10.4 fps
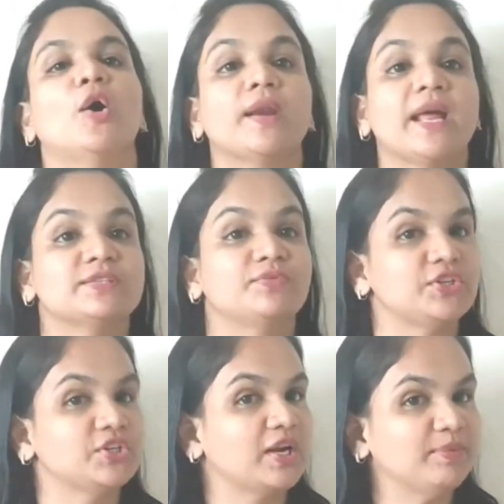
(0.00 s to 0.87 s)
और एज अ
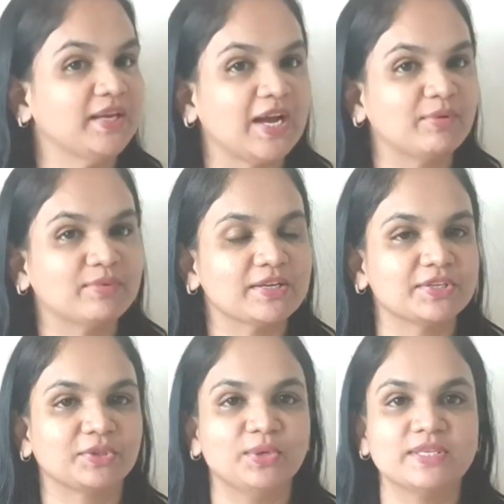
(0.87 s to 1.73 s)
फ्रेश फ्रेशर आप ये काम कर
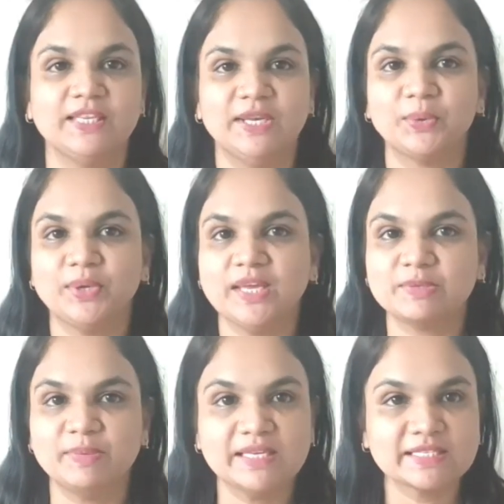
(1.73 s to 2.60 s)
सकते हो इसके लिए कोई
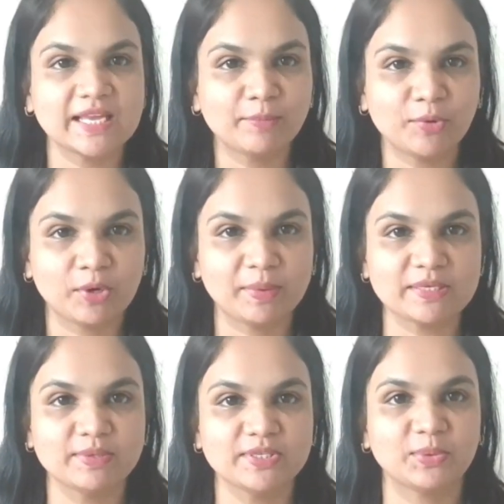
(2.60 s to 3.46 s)
एक्सपीरियंस की आप लोगों के
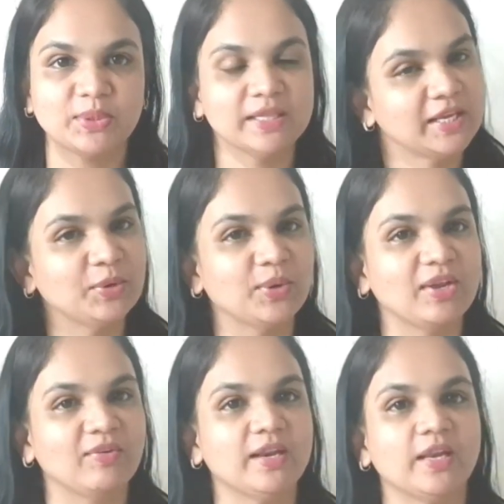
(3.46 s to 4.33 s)
पास में ज़रूरत नहीं
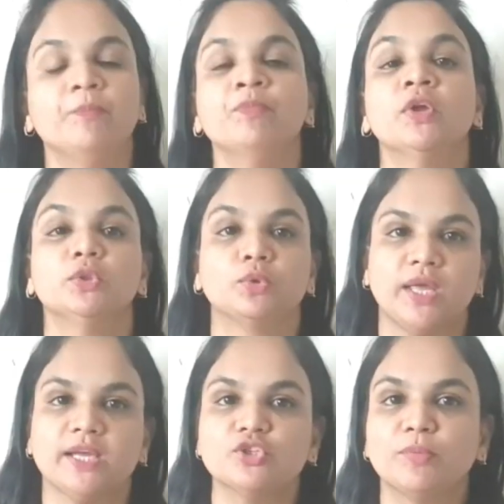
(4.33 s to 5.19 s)
होने वाली है तो
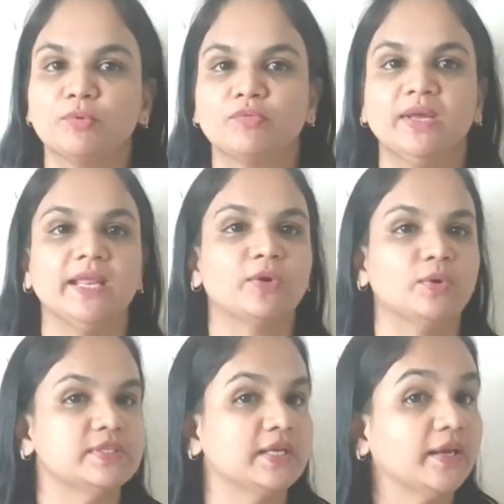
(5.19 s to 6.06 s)
क्या जॉब प्रोफाइल है
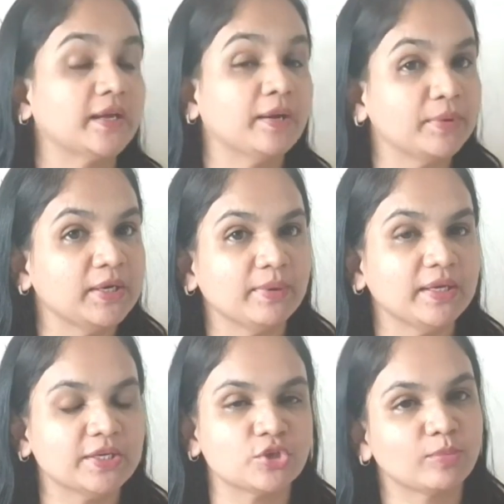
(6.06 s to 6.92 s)
कौन से कंपनी में
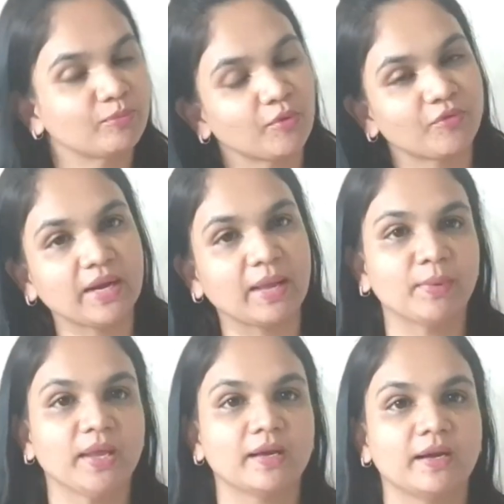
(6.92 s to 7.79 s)
ये जॉब प्रोफाइल
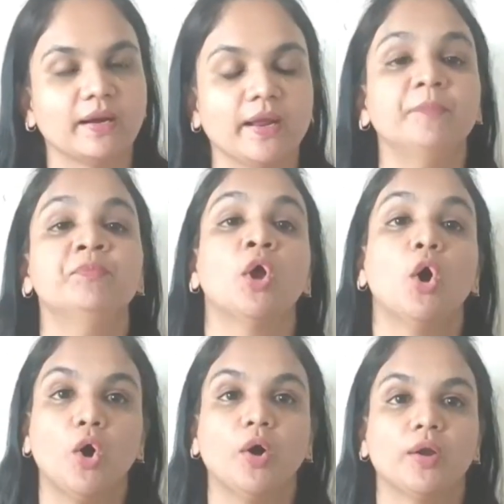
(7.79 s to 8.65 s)
अप्लाई कर रहा है
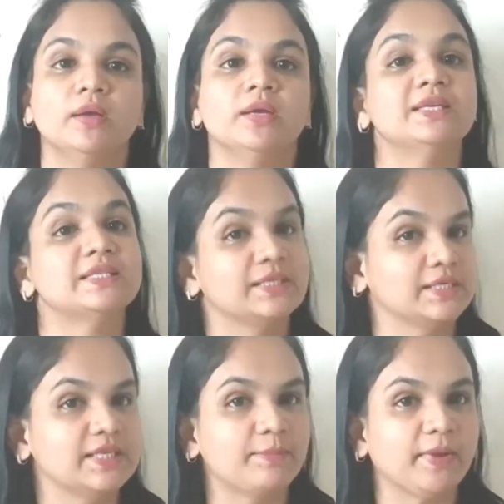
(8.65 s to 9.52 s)
और किस
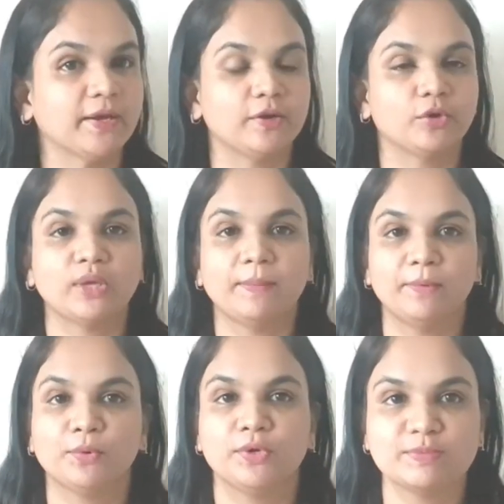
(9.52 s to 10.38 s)
तरह से अप्लाई करेगा तो आप
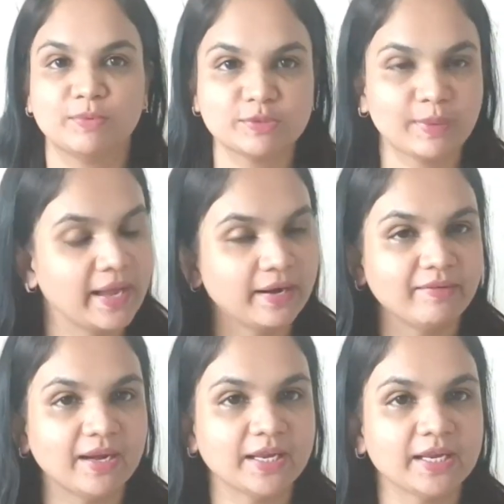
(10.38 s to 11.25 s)
लोगों को रिस्पॉन्स आने
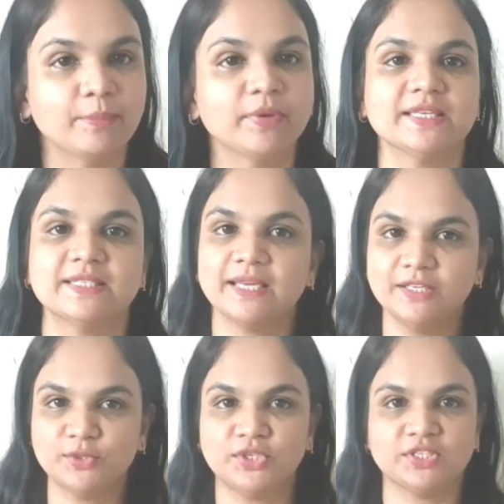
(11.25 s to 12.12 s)
वाला है यहाँ पर ये
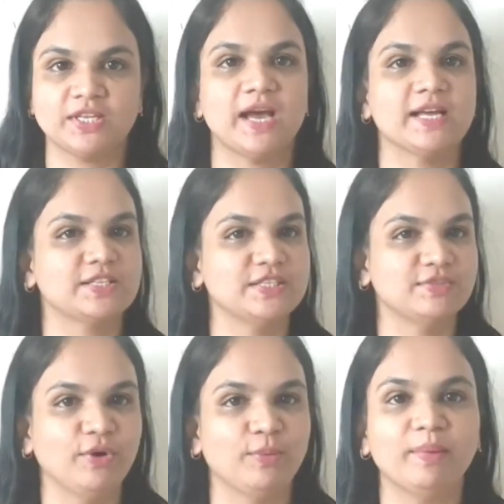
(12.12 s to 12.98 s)
सारी जो चीज़ें आज की
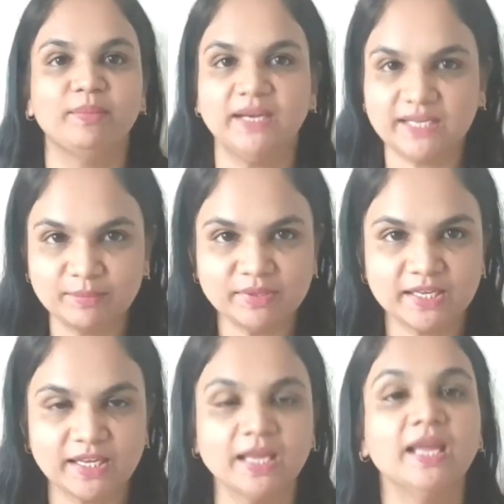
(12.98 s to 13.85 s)
इस वीडियो में हम डिटेल में
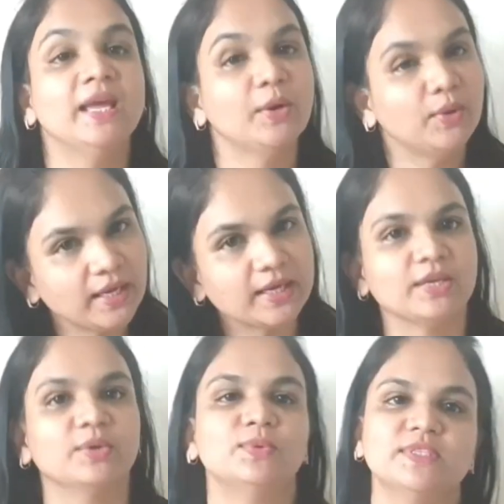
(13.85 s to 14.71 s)
देखेंगे
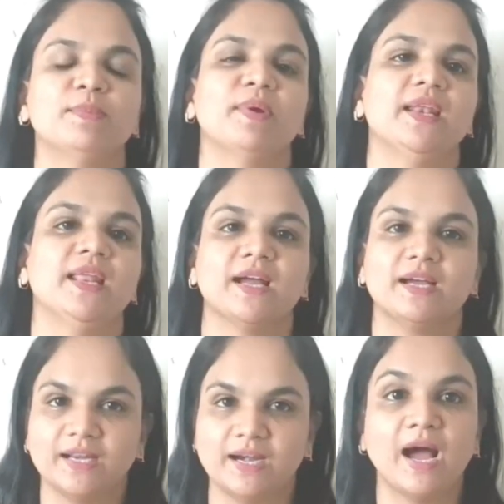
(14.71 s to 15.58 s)
लेकिन उससे पहले
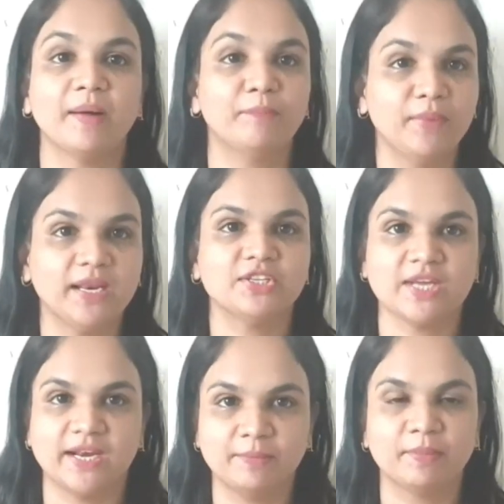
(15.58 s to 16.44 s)
अगर आप मेरे
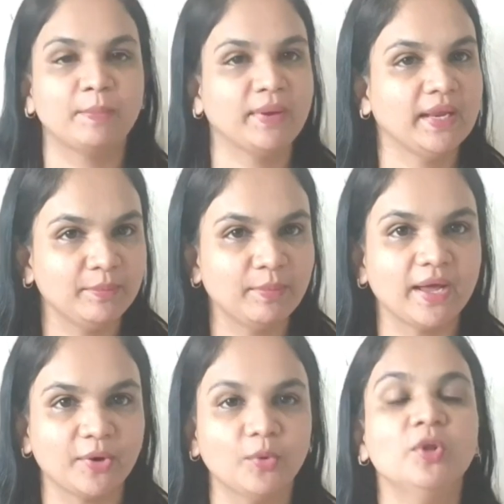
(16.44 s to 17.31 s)
चैनल पर पहले
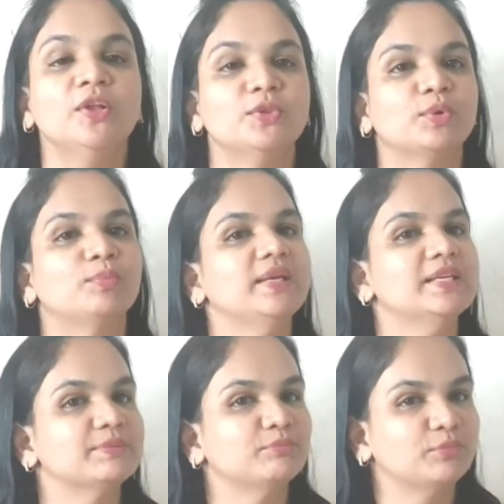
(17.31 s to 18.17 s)
बार हो तो
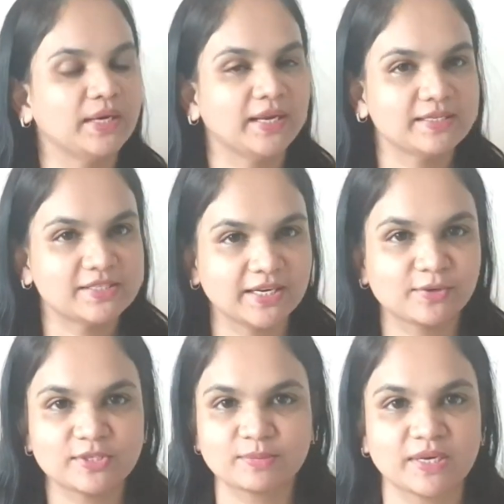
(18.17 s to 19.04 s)
प्लीज़ मेरे
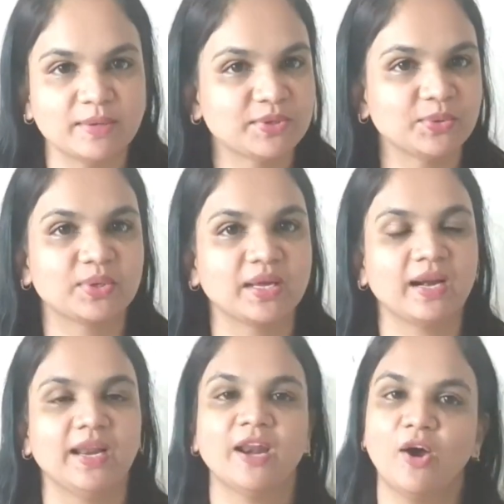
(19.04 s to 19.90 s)
चैनल को सब्सक्राइब ज़रूर
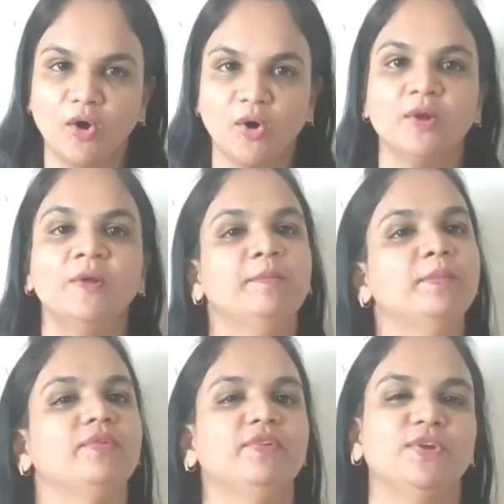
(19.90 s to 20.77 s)
कर लेना और
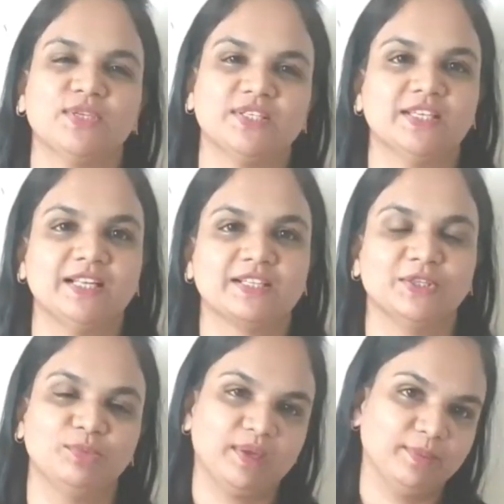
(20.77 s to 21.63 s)
मेरे वीडियोज़ अच्छे
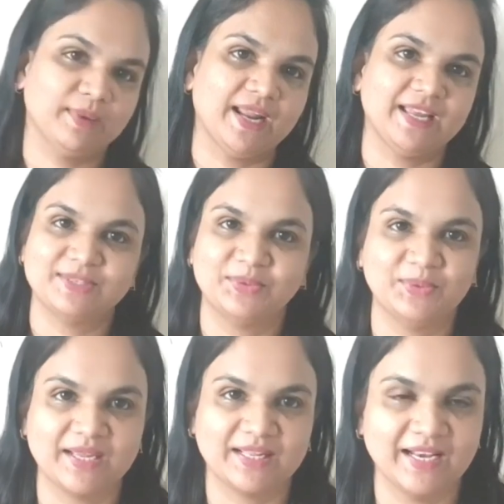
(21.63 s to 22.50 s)
लगते हैं तो एक बार लाइक
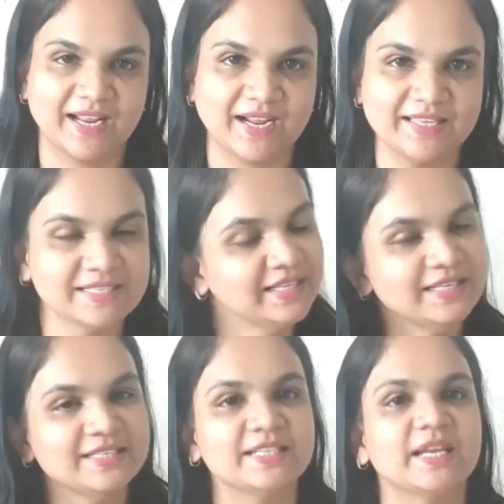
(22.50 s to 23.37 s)
ज़रूर कर देना गाइज
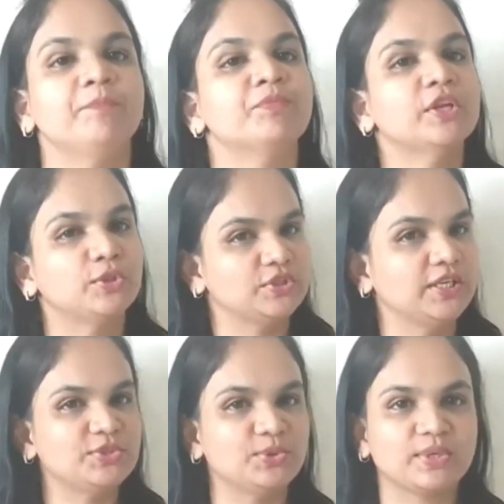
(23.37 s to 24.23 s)
ठीक है तो
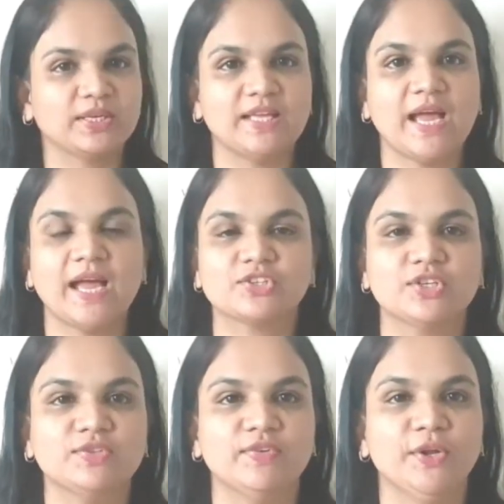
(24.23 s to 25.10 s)
चलिए शुरू करते हैं आज
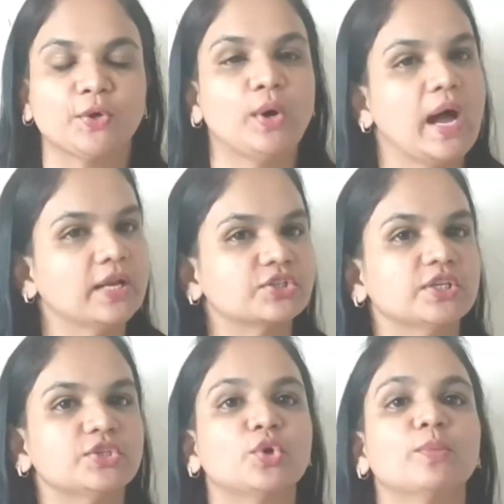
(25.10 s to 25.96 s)
की इस वीडियो को आज
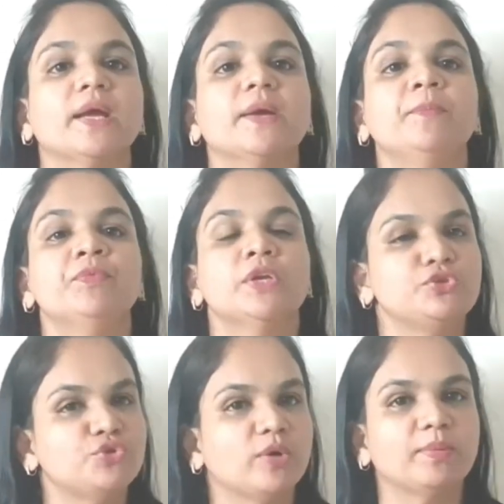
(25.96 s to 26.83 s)
की जो मैं
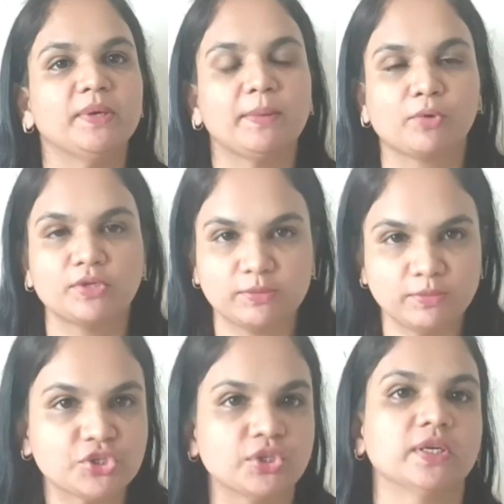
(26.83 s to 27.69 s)
जॉब अपडेट आप लोगों के साथ
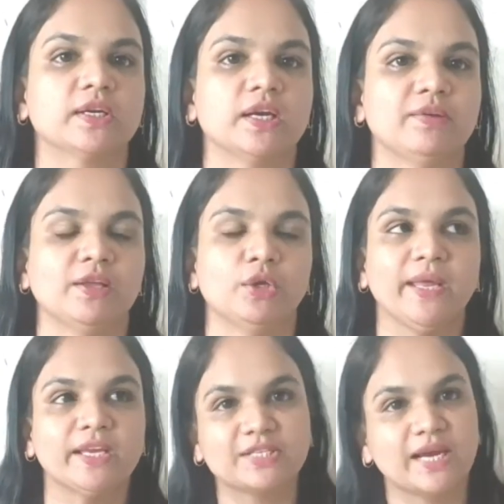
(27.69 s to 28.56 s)
में शेयर करने वाली
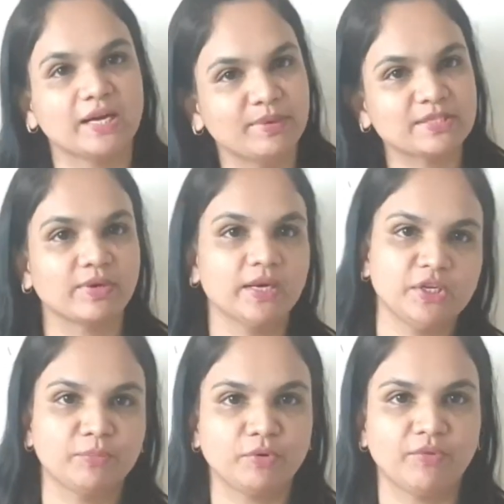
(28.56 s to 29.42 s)
हूँ एक चैट बेस्ट वाला
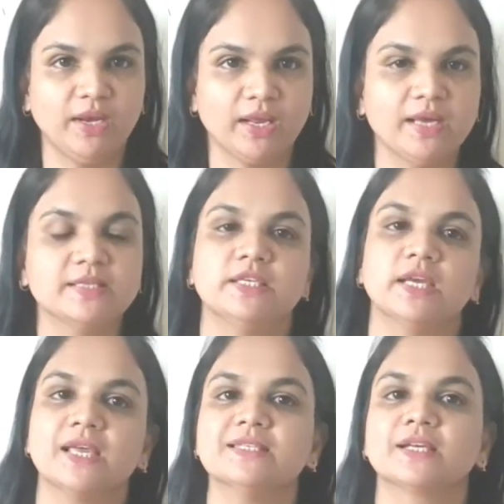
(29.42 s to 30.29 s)
ये प्रोफाइल है गाइज ये
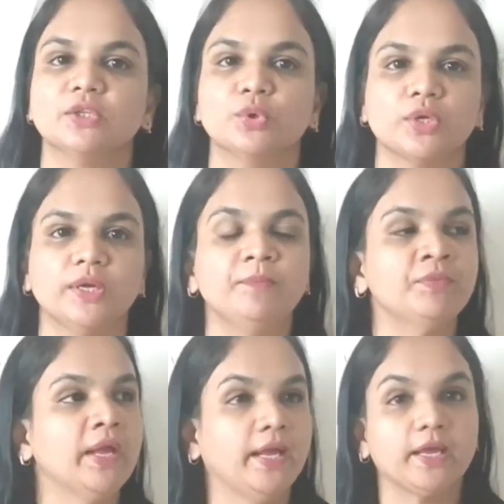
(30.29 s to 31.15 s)
कह सकते हो कि
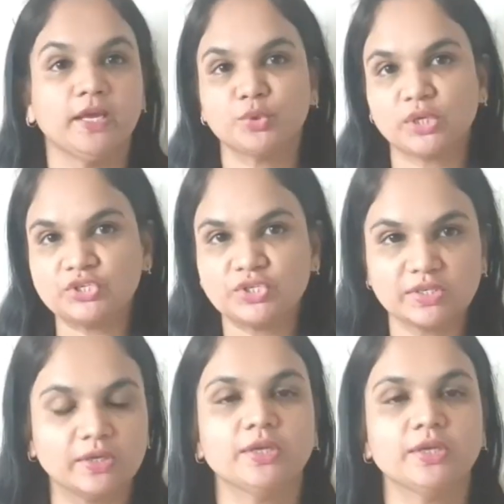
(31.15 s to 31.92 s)
एक एजुकेशन